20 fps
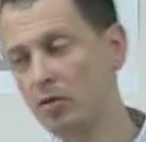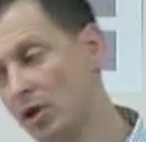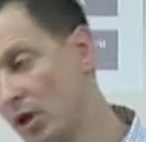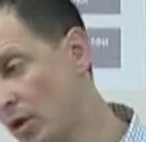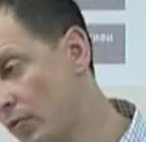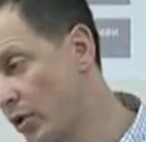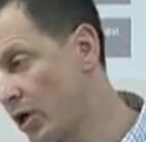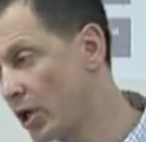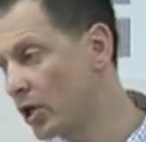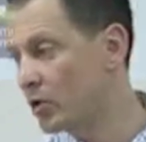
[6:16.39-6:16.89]
Да,
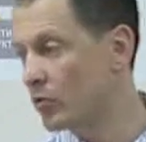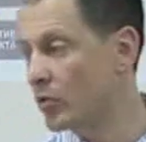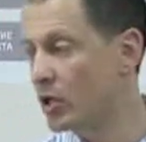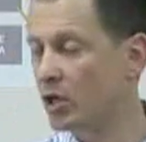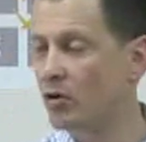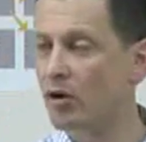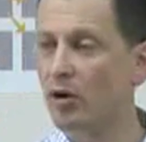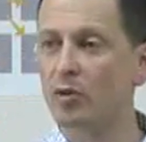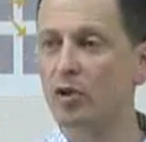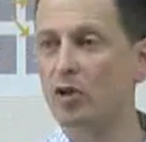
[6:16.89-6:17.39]
при этом
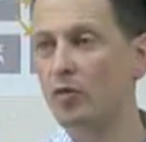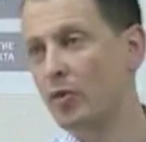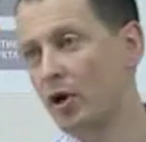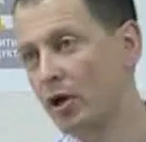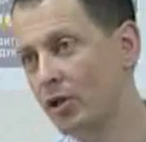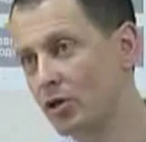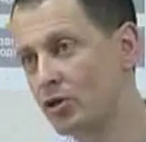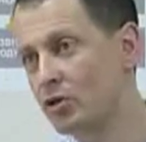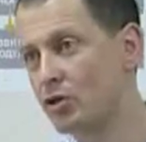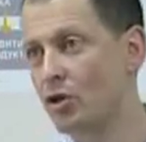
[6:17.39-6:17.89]
регламенты
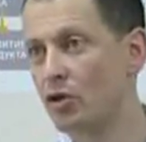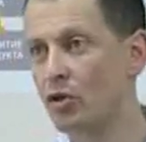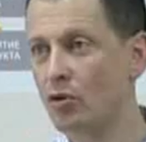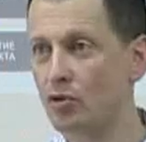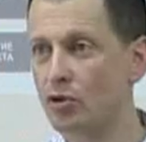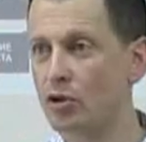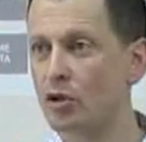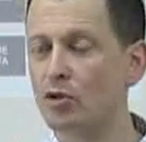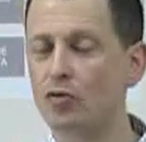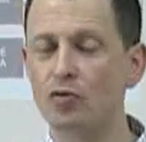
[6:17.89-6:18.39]
практически не
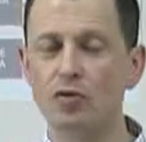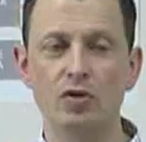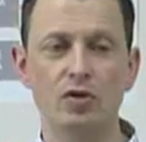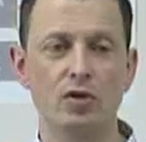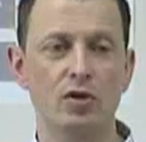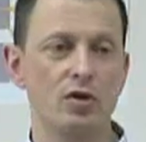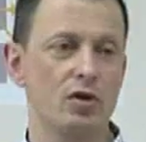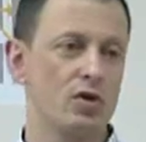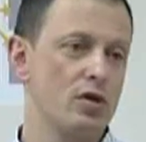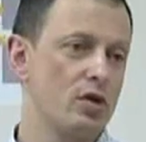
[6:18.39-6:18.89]

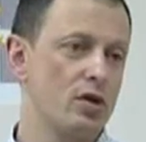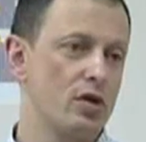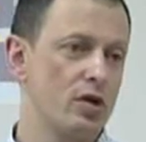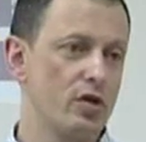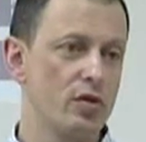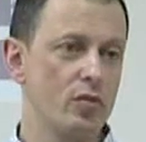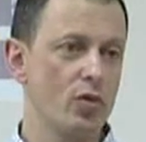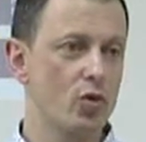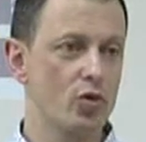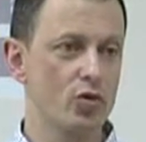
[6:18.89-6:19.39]
учитываются или
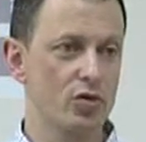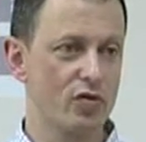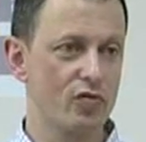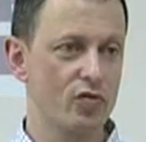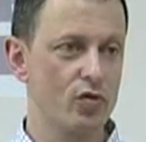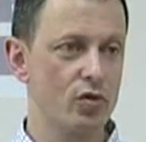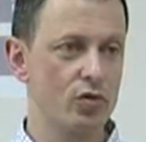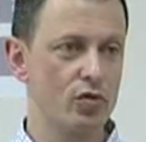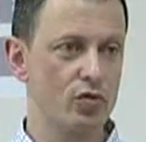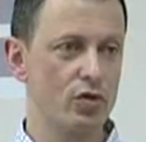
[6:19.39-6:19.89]
не берутся в
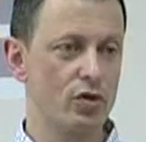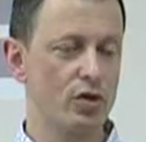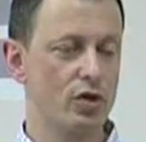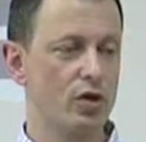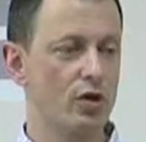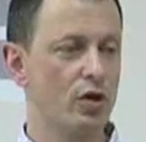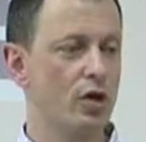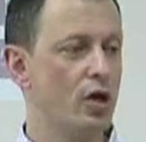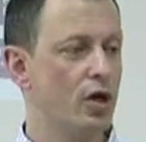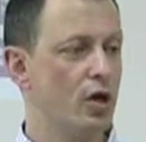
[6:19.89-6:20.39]
голову,
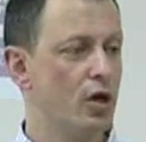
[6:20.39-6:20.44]
и